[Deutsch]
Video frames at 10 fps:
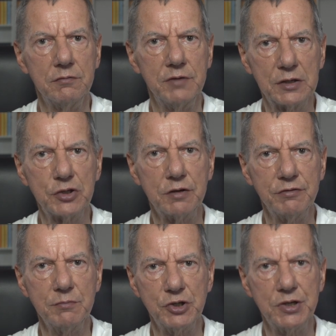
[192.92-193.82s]

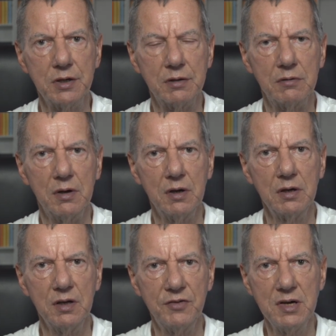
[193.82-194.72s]
Werkstoffen bestehen.
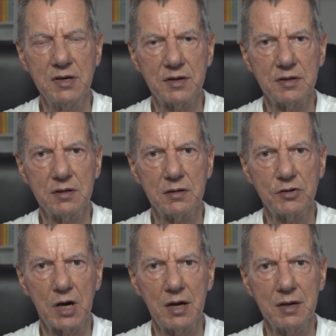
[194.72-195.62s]
Gesinterte
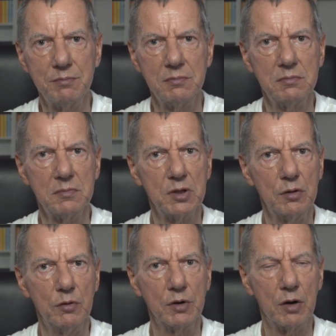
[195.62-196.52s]
Scheiben
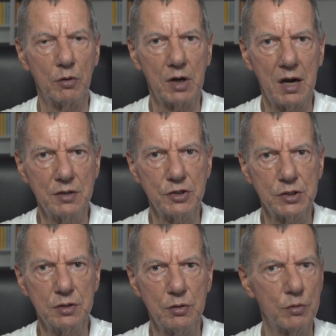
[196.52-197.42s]
oder
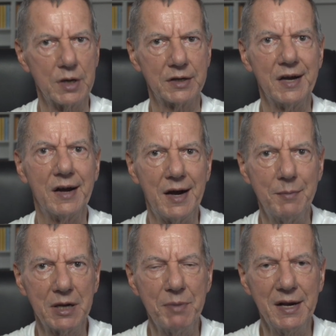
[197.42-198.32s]
organische oder
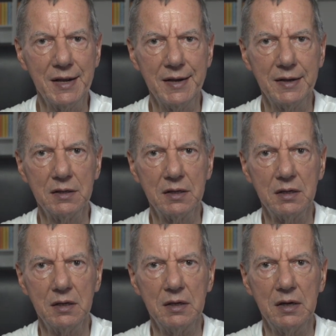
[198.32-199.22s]
Keramikbelege.
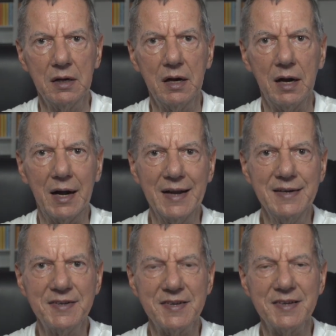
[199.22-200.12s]

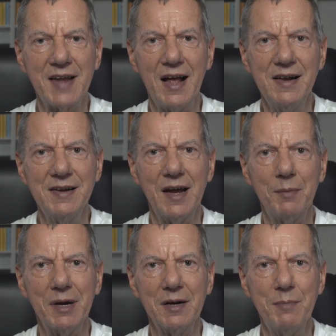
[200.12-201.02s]
Eines ist allen
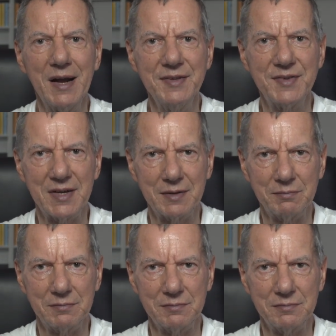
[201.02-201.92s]
aber gemeinsam.